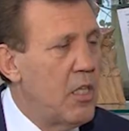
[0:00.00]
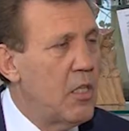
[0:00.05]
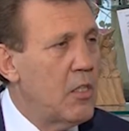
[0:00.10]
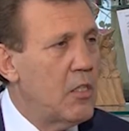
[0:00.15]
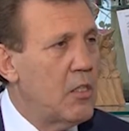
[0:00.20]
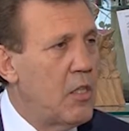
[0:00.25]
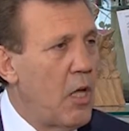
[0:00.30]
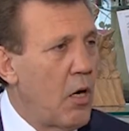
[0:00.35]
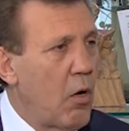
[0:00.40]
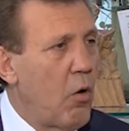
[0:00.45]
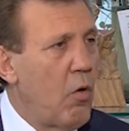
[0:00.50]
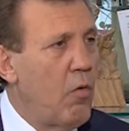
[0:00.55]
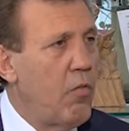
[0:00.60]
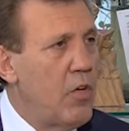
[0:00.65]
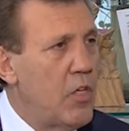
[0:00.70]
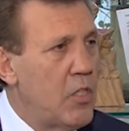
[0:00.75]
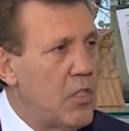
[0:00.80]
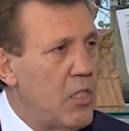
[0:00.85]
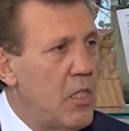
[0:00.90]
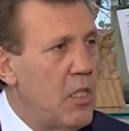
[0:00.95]
все
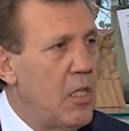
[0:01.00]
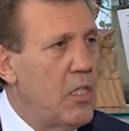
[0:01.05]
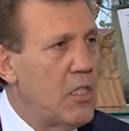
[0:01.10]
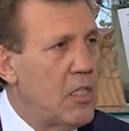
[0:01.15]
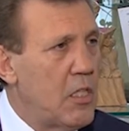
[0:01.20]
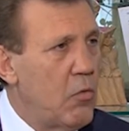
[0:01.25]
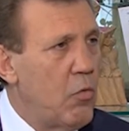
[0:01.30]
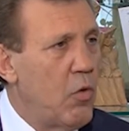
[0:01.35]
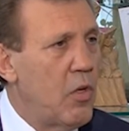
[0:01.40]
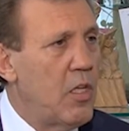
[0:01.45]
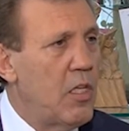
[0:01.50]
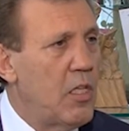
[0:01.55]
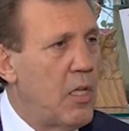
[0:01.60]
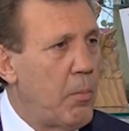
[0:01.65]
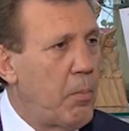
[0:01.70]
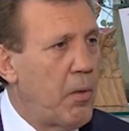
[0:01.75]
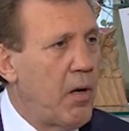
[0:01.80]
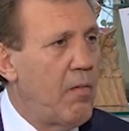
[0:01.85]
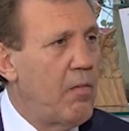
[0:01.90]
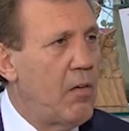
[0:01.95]
здоровые силы сегодня
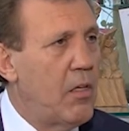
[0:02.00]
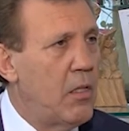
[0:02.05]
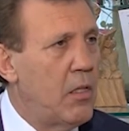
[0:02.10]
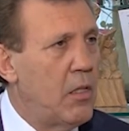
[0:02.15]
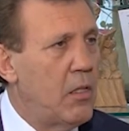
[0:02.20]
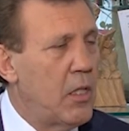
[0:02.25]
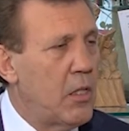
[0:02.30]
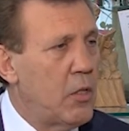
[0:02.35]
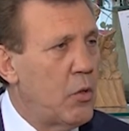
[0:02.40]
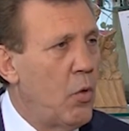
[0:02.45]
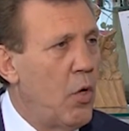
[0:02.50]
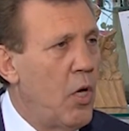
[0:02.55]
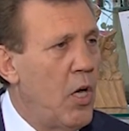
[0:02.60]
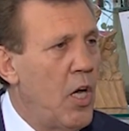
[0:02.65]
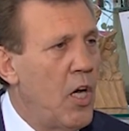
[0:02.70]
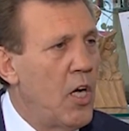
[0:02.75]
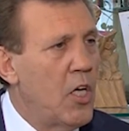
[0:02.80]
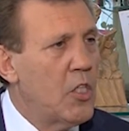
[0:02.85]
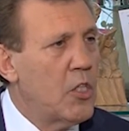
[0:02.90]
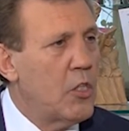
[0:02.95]
направлены на то,
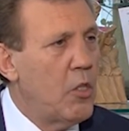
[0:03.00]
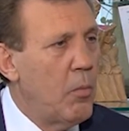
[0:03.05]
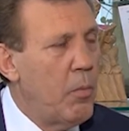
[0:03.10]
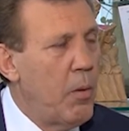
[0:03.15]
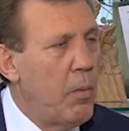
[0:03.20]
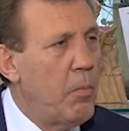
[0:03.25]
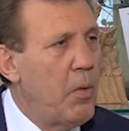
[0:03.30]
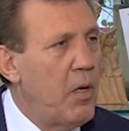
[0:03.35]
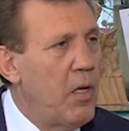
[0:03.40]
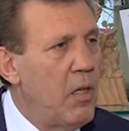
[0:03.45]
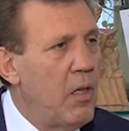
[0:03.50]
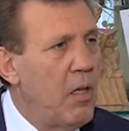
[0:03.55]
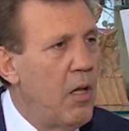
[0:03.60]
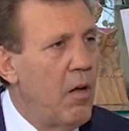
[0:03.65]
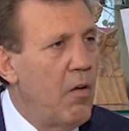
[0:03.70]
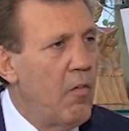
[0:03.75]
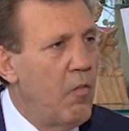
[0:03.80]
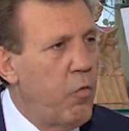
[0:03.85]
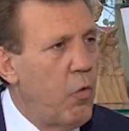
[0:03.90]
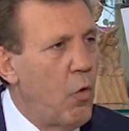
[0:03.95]
чтобы был
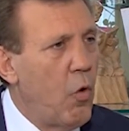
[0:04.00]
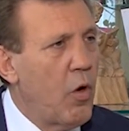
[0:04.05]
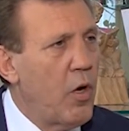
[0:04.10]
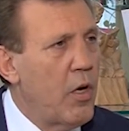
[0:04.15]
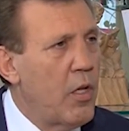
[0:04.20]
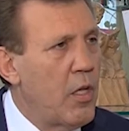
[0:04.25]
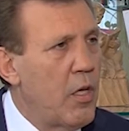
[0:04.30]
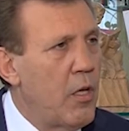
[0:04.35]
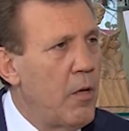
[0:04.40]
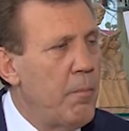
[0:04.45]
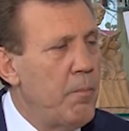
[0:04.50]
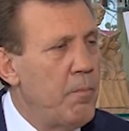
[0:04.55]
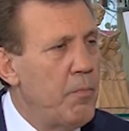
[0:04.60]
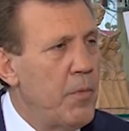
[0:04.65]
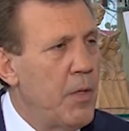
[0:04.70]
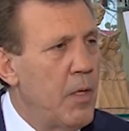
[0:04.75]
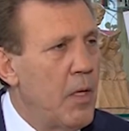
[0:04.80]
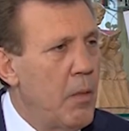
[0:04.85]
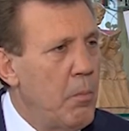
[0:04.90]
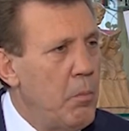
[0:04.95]
в городе
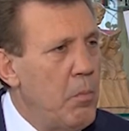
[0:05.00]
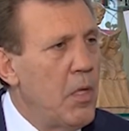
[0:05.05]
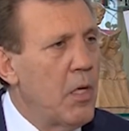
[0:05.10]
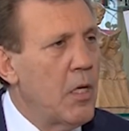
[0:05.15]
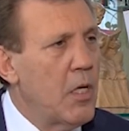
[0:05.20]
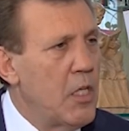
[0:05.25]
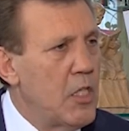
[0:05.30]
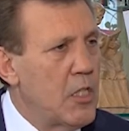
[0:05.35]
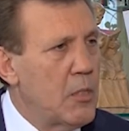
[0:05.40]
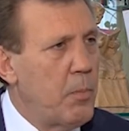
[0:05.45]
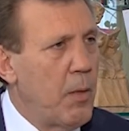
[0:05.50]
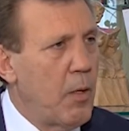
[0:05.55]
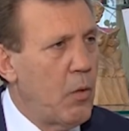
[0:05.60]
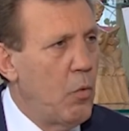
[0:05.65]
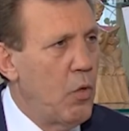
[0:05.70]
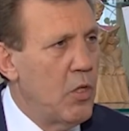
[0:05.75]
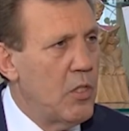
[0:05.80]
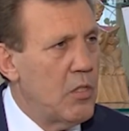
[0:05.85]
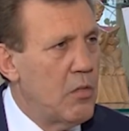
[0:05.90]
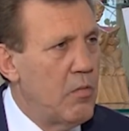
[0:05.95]
мир и
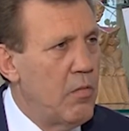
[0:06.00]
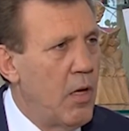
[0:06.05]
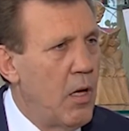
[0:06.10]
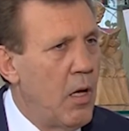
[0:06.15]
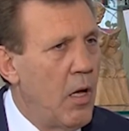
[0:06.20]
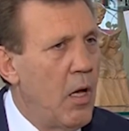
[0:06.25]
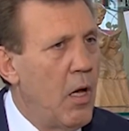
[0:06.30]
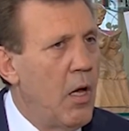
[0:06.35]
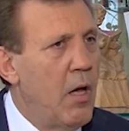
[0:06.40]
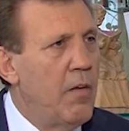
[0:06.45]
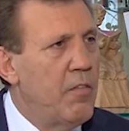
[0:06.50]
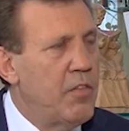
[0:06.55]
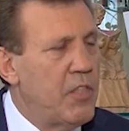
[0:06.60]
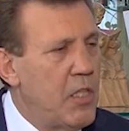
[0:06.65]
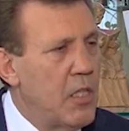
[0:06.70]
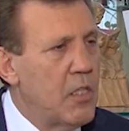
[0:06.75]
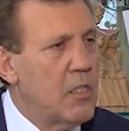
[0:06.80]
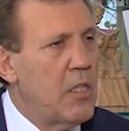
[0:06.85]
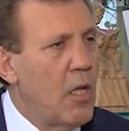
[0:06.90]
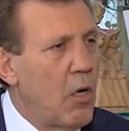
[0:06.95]
спокойствие.
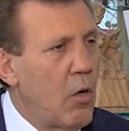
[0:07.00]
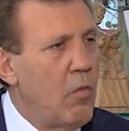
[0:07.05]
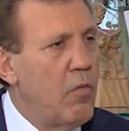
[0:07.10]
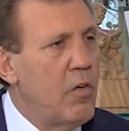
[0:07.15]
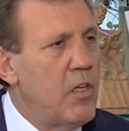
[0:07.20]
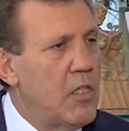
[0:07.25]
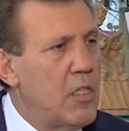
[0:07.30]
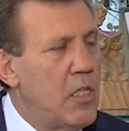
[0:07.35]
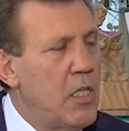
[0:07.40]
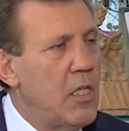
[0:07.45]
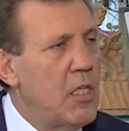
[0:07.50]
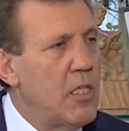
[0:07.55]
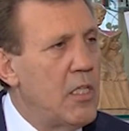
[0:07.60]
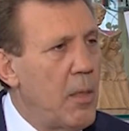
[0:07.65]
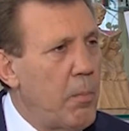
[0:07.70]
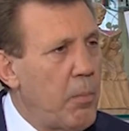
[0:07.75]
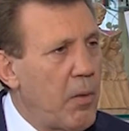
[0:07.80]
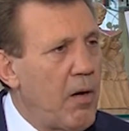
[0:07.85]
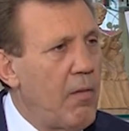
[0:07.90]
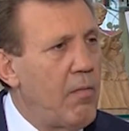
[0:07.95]
Все здоровые силы
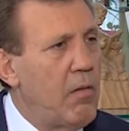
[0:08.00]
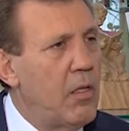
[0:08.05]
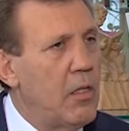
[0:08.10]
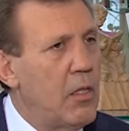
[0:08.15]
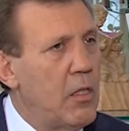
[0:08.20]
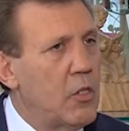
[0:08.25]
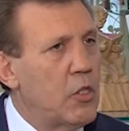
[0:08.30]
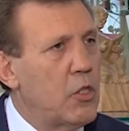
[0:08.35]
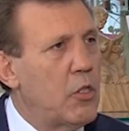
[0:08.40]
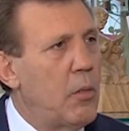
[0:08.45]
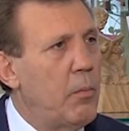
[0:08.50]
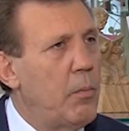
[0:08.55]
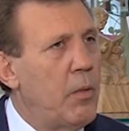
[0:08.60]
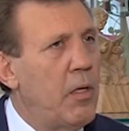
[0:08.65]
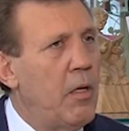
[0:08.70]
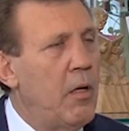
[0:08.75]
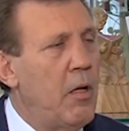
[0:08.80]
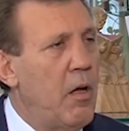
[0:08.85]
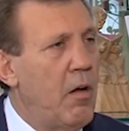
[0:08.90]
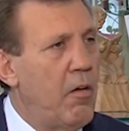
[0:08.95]
направлены,
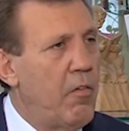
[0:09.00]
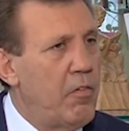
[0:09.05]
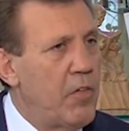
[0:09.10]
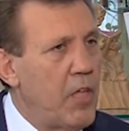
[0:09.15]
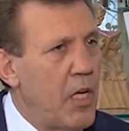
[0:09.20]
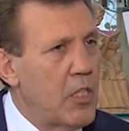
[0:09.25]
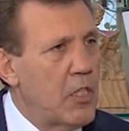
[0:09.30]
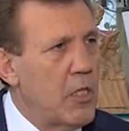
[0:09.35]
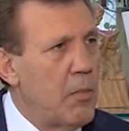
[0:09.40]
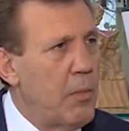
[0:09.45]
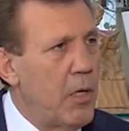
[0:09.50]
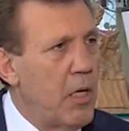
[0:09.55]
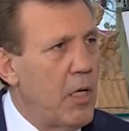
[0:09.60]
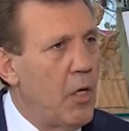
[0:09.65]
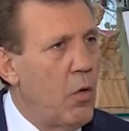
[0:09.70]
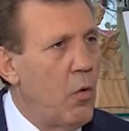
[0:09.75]
чтобы в нашем